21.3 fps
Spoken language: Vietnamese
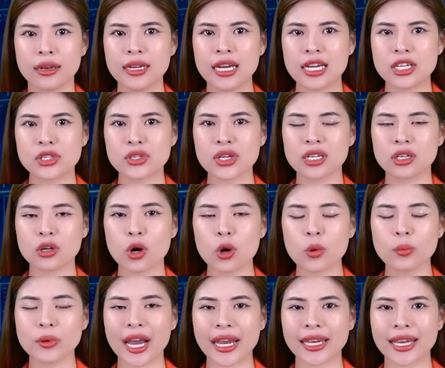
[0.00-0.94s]
đệ trình
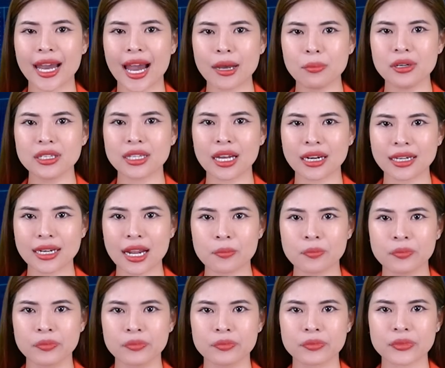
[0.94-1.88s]
hôm ngày hai mươi tháng
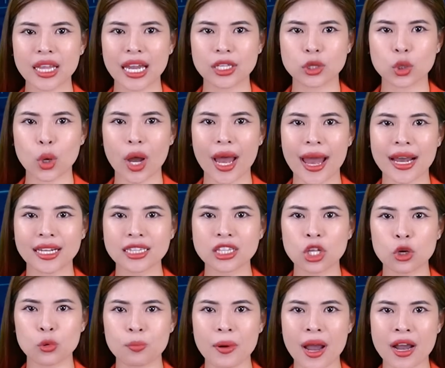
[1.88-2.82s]
năm tại Tòa án
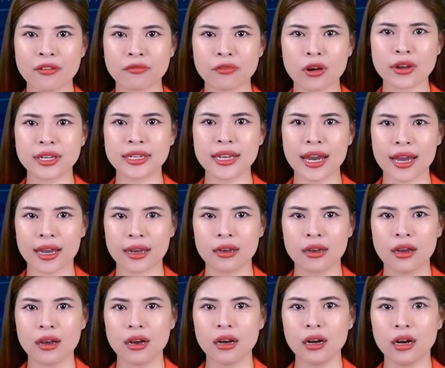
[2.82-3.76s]
Tiểu bang Florida
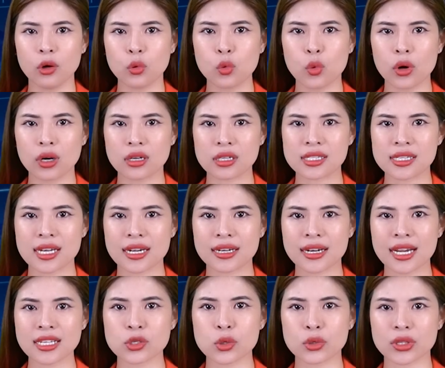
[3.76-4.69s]
ở quận
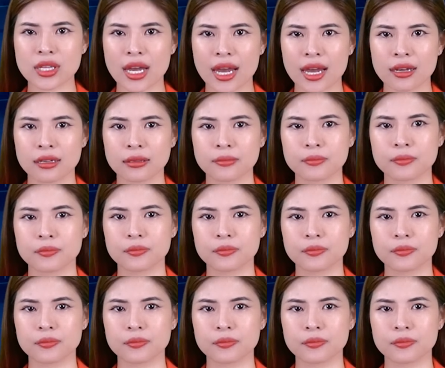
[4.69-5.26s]
Sarasota.